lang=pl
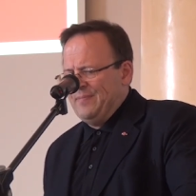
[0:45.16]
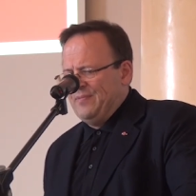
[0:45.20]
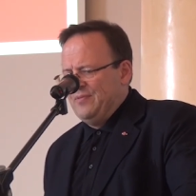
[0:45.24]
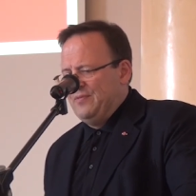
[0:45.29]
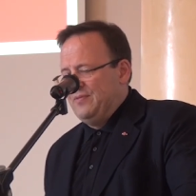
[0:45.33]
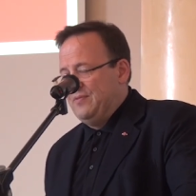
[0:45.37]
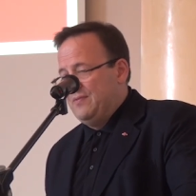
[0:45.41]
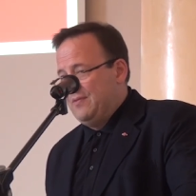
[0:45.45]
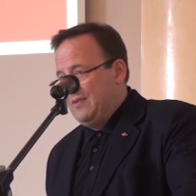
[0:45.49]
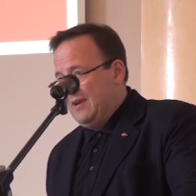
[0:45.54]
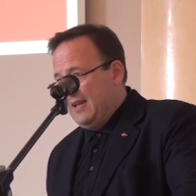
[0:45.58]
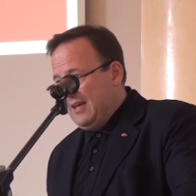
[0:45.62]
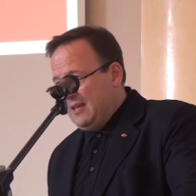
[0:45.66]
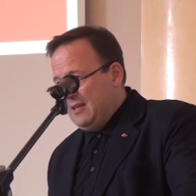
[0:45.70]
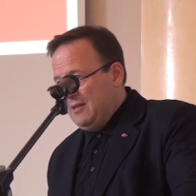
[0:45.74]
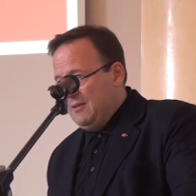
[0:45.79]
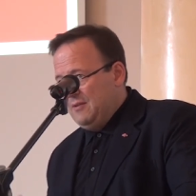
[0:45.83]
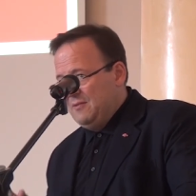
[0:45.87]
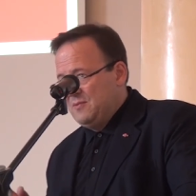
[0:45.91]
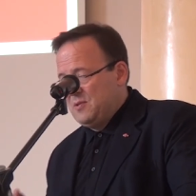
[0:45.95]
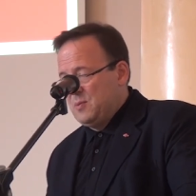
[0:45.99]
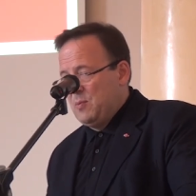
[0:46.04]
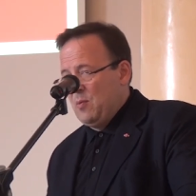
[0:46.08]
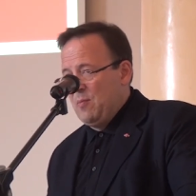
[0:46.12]
w
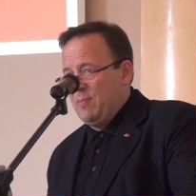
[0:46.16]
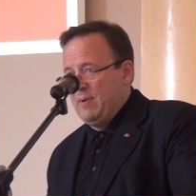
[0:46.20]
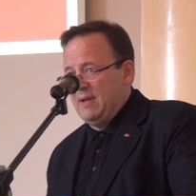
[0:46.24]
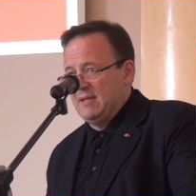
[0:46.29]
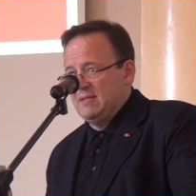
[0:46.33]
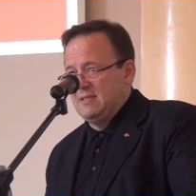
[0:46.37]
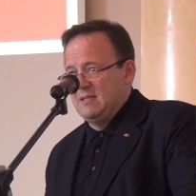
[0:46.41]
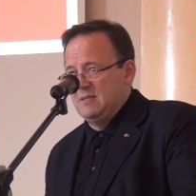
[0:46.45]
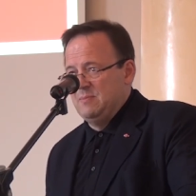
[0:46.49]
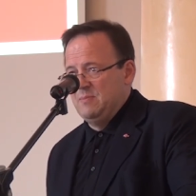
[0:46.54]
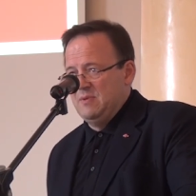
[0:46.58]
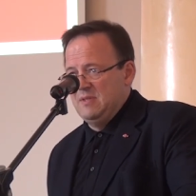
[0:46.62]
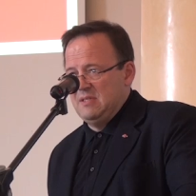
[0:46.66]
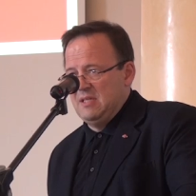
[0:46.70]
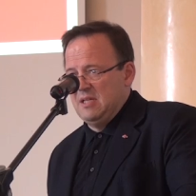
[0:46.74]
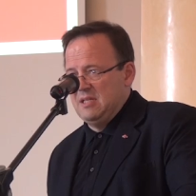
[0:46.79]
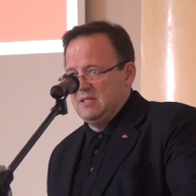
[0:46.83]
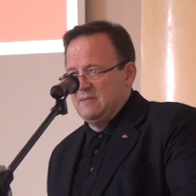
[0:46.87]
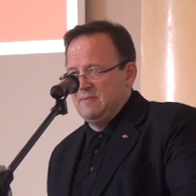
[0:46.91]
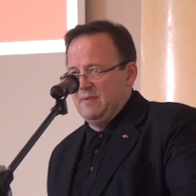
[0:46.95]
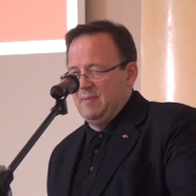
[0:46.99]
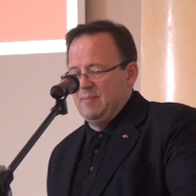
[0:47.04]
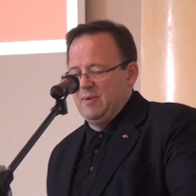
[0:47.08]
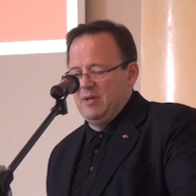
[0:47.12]
lekkiej współpracy z
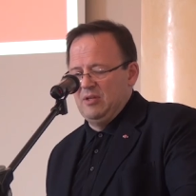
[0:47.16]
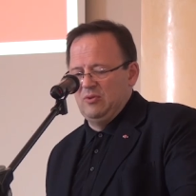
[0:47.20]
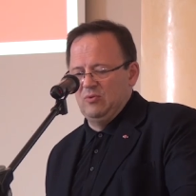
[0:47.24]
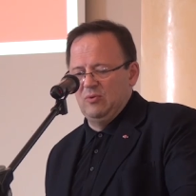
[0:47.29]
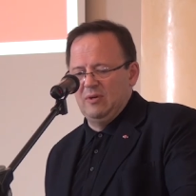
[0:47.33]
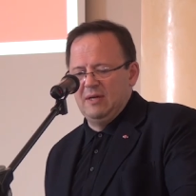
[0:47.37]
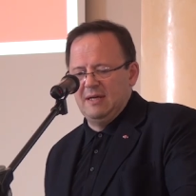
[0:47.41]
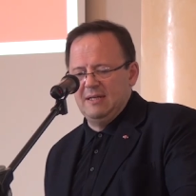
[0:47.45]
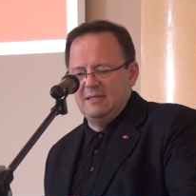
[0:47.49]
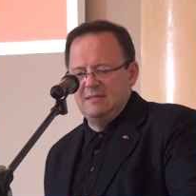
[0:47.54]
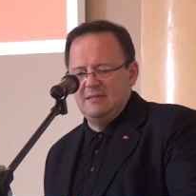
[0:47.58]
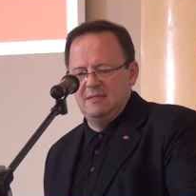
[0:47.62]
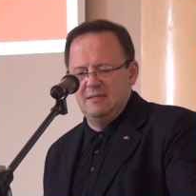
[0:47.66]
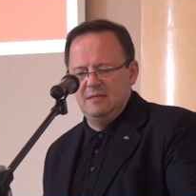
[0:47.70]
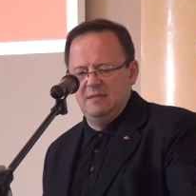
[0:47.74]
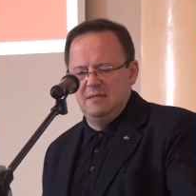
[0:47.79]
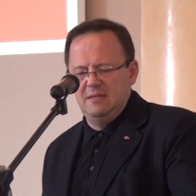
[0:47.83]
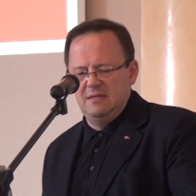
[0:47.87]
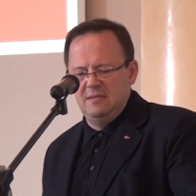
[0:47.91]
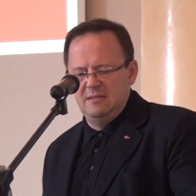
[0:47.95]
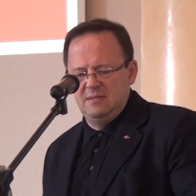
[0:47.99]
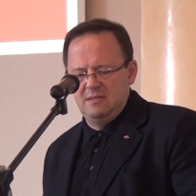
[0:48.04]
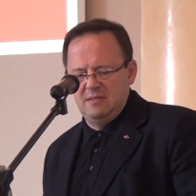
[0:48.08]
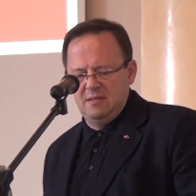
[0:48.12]
Ministerstwem
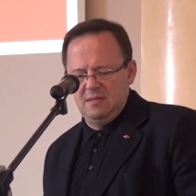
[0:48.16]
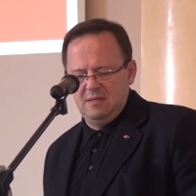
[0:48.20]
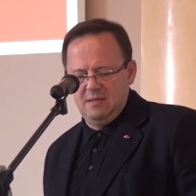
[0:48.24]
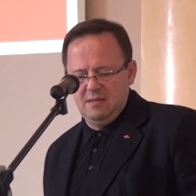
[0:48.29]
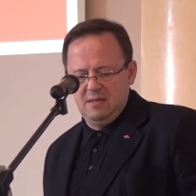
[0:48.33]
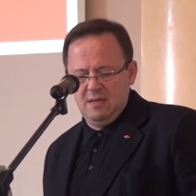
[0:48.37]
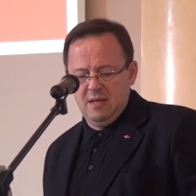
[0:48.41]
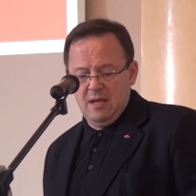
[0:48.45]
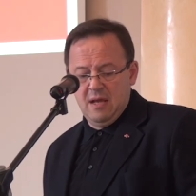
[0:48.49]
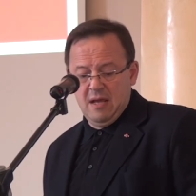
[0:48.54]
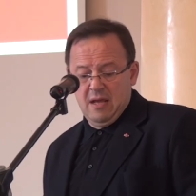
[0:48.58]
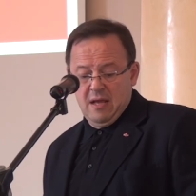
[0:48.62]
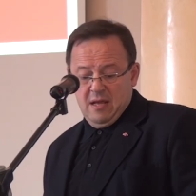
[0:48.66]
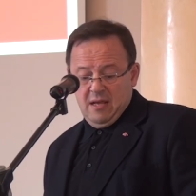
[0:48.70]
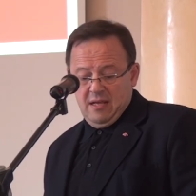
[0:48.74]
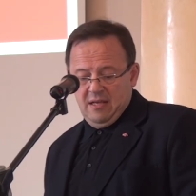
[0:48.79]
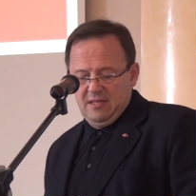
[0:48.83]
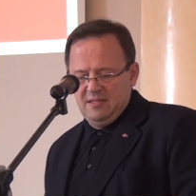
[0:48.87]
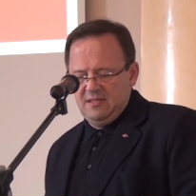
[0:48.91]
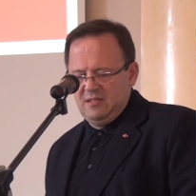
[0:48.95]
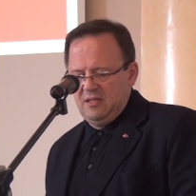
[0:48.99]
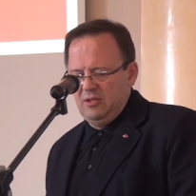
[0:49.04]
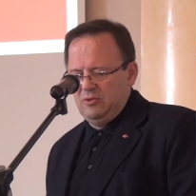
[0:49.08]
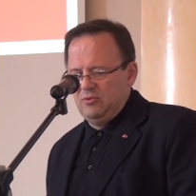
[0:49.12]
Edukacji i z
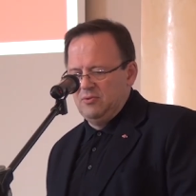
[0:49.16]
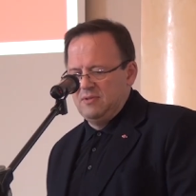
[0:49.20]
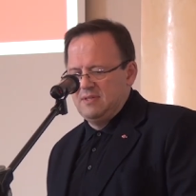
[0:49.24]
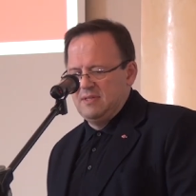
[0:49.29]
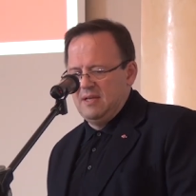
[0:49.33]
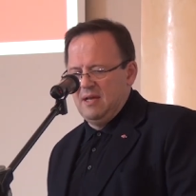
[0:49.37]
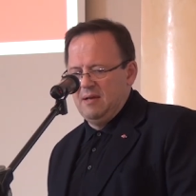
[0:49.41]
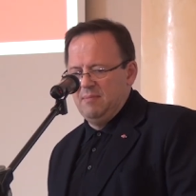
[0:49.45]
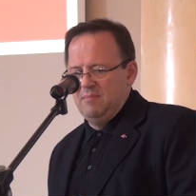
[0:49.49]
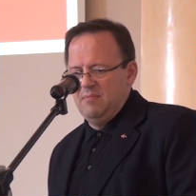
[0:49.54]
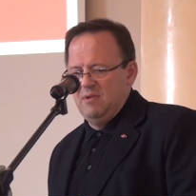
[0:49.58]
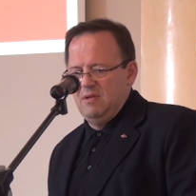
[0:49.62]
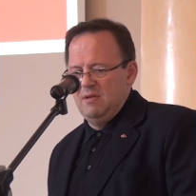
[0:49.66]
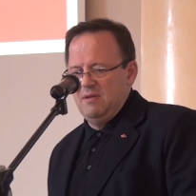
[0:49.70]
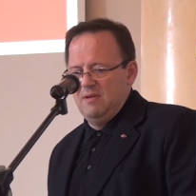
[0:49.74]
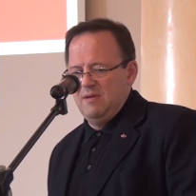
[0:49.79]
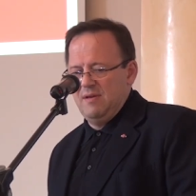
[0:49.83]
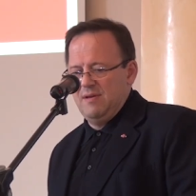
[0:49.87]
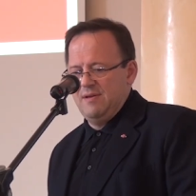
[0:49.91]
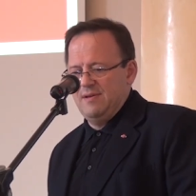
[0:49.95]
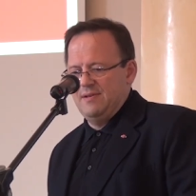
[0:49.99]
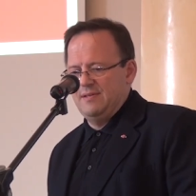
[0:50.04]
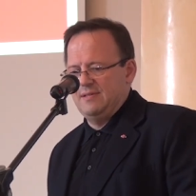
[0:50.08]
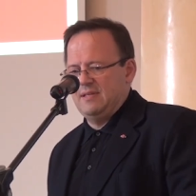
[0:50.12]
instytucjami
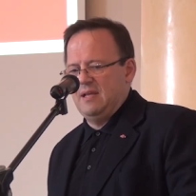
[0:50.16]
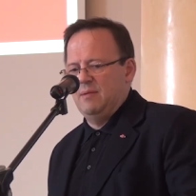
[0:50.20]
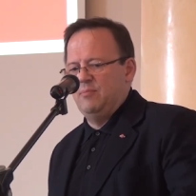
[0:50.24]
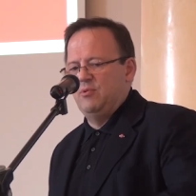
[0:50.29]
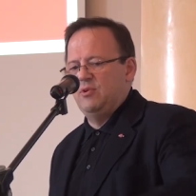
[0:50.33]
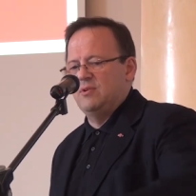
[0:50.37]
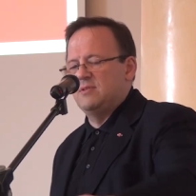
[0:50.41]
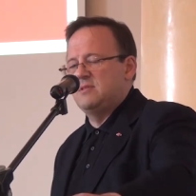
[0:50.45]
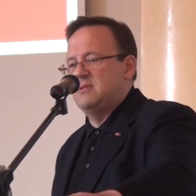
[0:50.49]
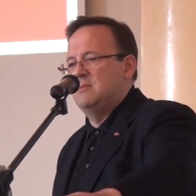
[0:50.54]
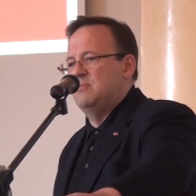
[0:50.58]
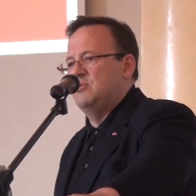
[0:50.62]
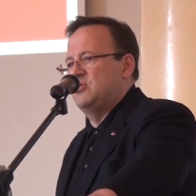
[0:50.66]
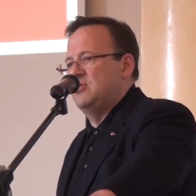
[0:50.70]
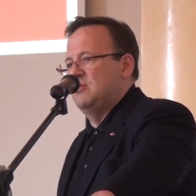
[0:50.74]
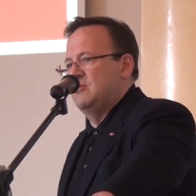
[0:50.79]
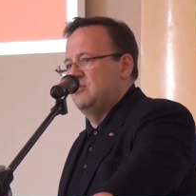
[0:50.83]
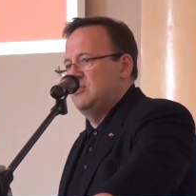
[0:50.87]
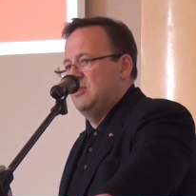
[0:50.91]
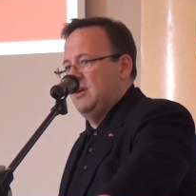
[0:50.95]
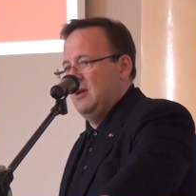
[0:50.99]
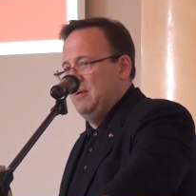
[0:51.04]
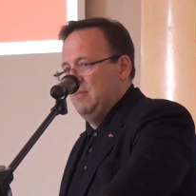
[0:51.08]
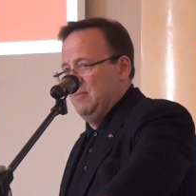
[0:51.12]
zajmującymi
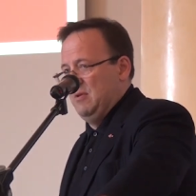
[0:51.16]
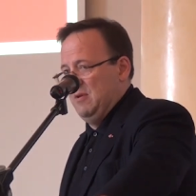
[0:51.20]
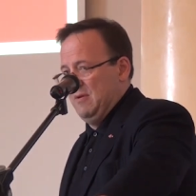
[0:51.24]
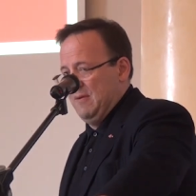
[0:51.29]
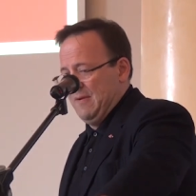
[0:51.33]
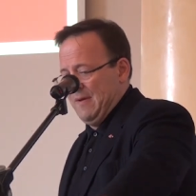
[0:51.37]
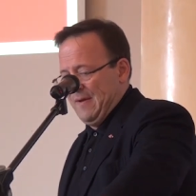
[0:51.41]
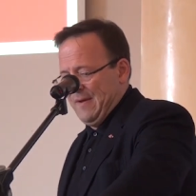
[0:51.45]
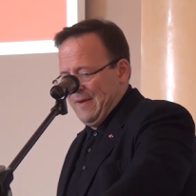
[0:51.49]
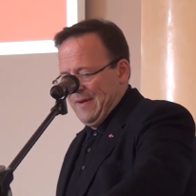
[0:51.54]
się dziejami